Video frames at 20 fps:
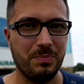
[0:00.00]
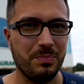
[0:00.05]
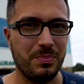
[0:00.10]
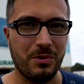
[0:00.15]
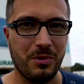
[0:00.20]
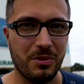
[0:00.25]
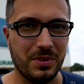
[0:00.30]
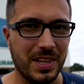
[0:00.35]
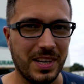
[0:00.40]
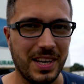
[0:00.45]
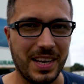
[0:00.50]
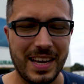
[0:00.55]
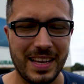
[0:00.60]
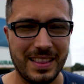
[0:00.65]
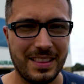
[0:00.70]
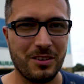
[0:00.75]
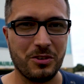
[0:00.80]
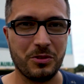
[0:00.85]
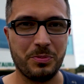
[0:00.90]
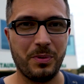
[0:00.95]
było
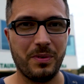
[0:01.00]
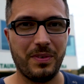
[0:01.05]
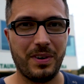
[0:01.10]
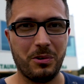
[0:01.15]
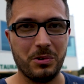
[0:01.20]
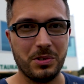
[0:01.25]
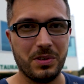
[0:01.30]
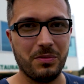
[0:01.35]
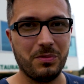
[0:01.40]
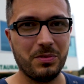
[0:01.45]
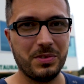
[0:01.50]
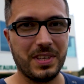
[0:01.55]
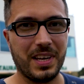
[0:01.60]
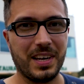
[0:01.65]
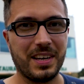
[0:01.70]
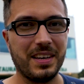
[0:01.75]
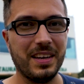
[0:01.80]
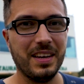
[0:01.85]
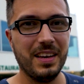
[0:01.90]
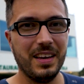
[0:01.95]
delikatne, rozpływało się w ustach.